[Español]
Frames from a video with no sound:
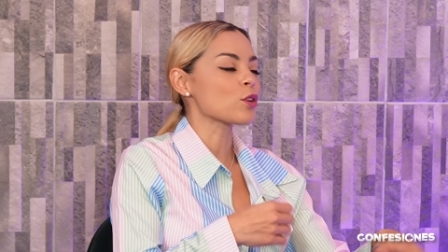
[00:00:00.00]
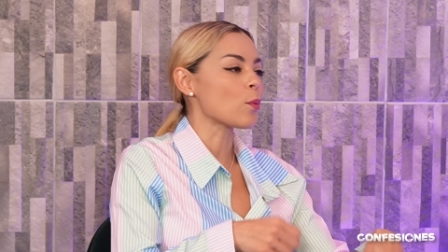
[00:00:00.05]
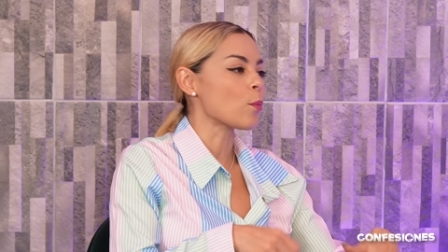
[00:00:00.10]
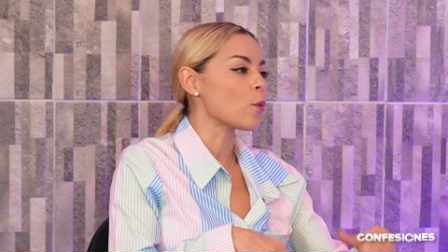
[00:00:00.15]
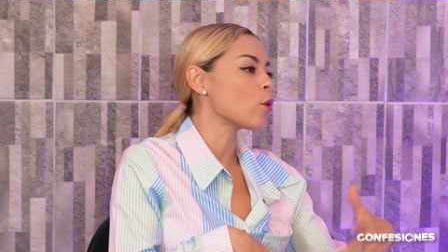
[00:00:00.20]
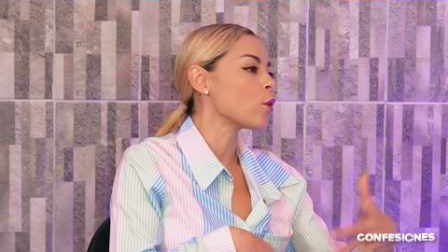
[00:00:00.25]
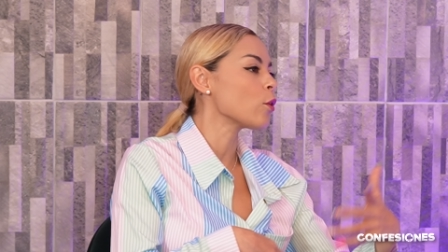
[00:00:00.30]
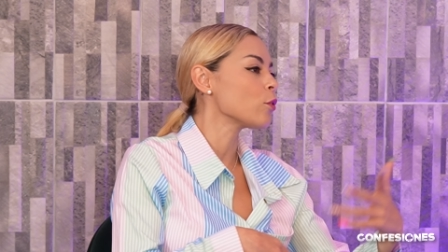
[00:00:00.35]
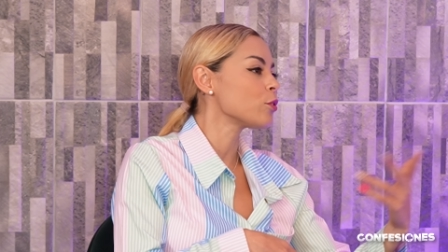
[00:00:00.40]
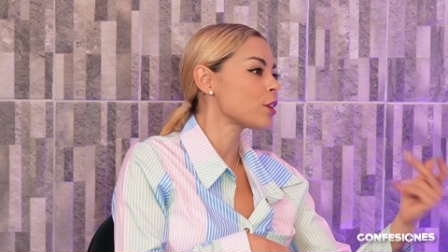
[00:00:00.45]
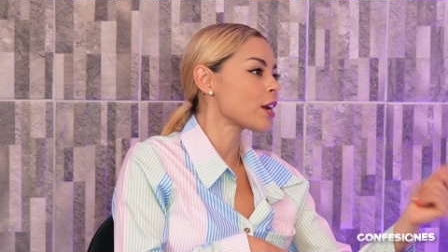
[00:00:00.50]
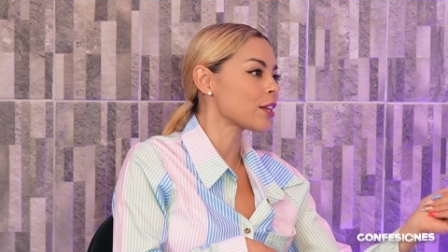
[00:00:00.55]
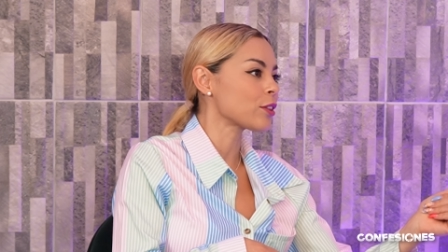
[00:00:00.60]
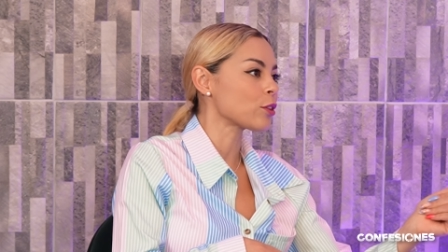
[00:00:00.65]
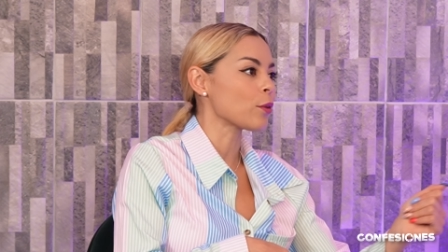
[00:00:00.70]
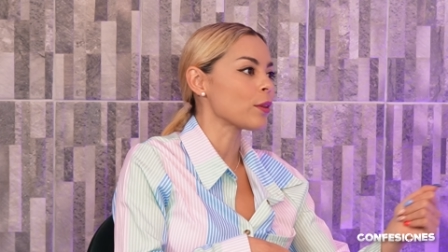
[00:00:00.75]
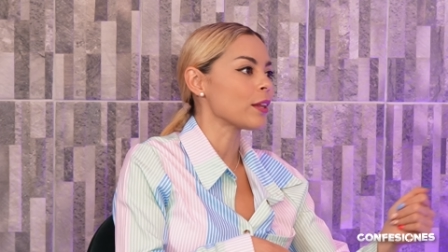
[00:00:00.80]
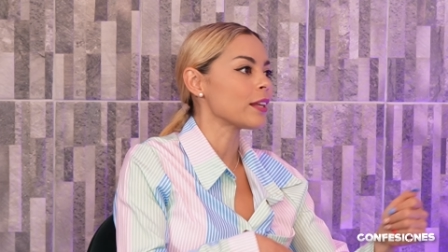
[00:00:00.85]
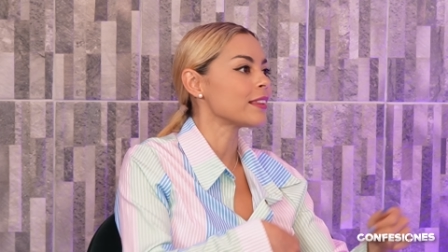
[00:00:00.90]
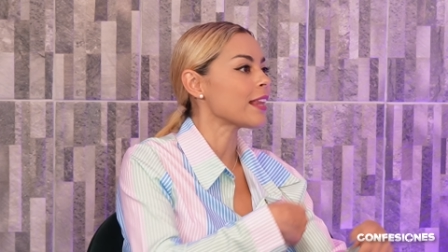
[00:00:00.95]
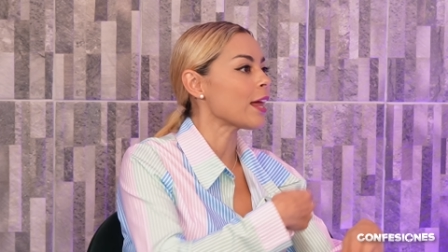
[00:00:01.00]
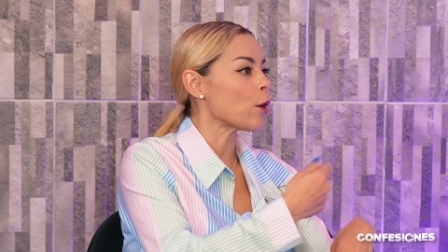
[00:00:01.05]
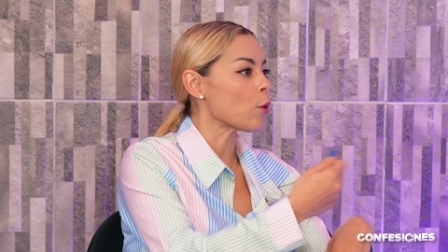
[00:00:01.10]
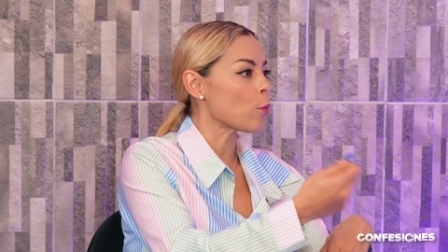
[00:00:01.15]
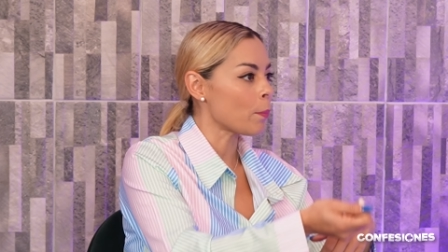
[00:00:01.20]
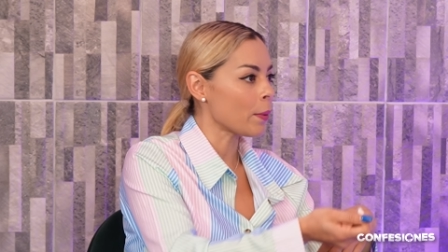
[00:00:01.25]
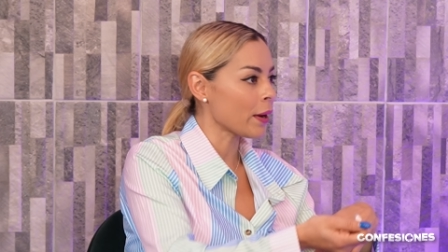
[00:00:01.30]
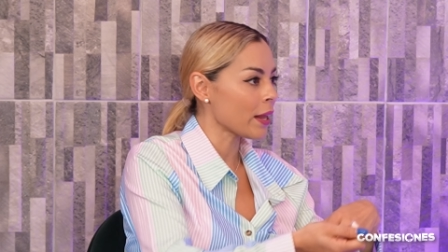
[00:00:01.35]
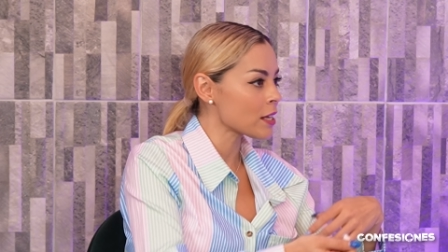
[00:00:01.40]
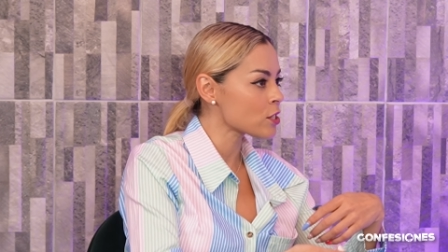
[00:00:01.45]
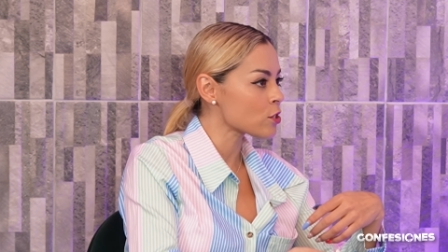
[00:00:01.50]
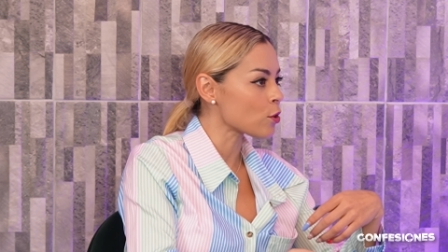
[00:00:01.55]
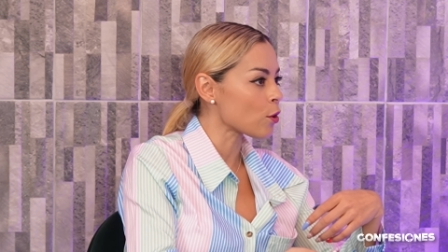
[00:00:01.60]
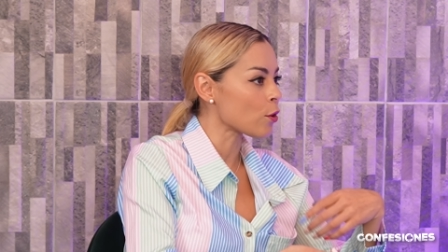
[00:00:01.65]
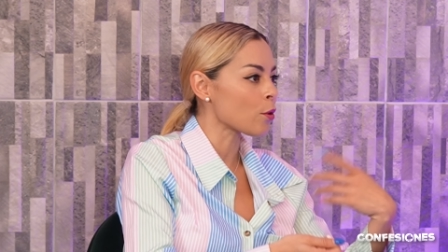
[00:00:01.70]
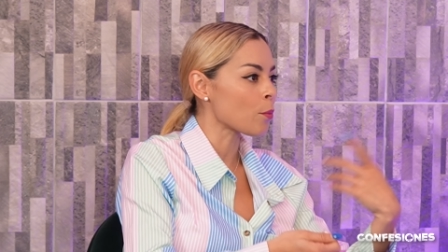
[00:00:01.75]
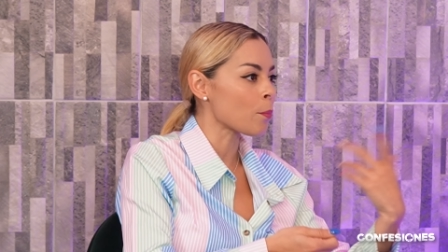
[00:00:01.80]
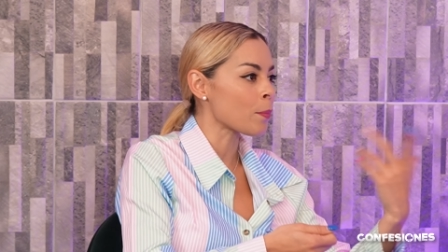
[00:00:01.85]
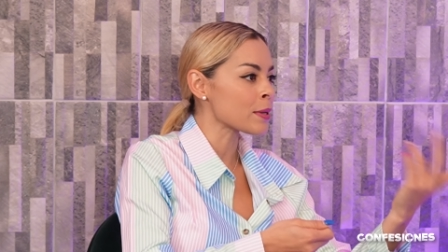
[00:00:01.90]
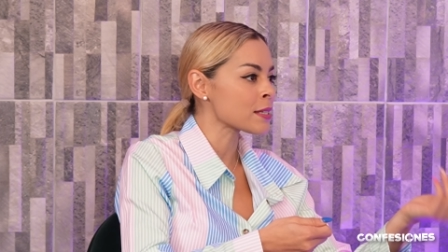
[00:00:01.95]
como un contrato de te lo
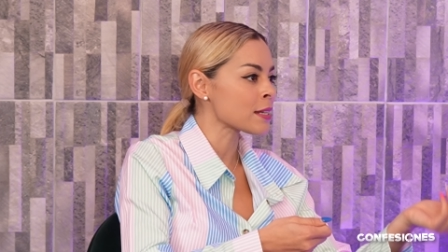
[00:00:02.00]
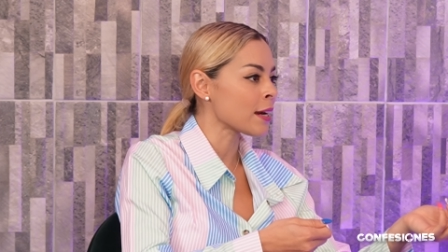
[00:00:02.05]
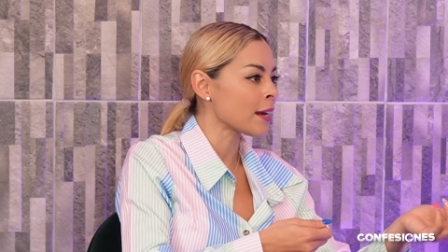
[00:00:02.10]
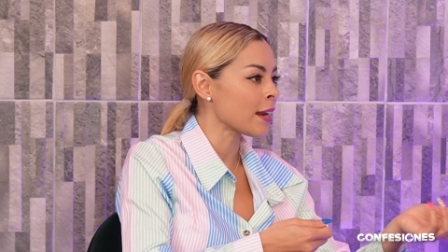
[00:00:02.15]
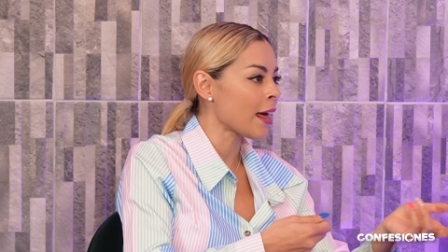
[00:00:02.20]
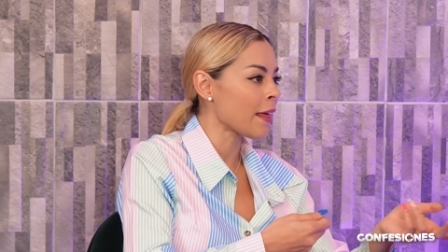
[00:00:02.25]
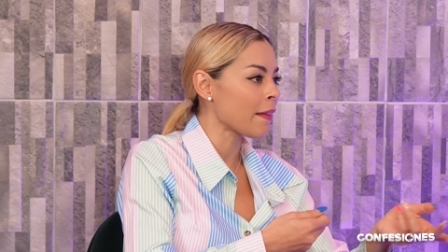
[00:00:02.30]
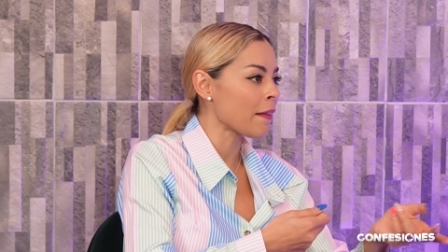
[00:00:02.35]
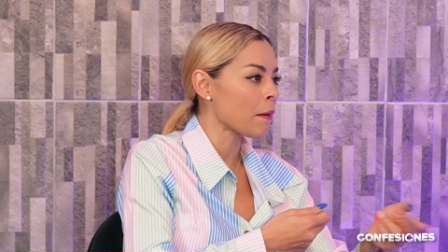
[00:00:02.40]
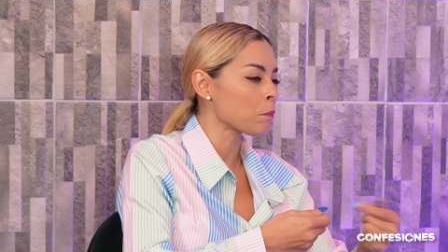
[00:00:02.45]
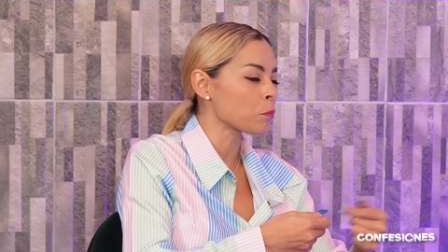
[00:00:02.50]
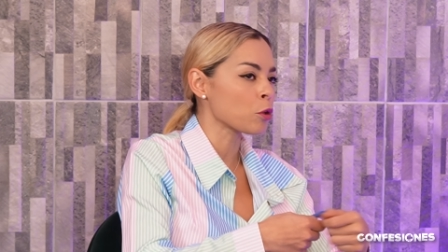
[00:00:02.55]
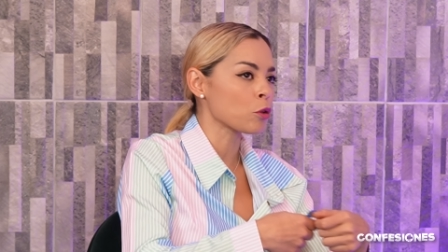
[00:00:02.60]
presto, no pasa nada.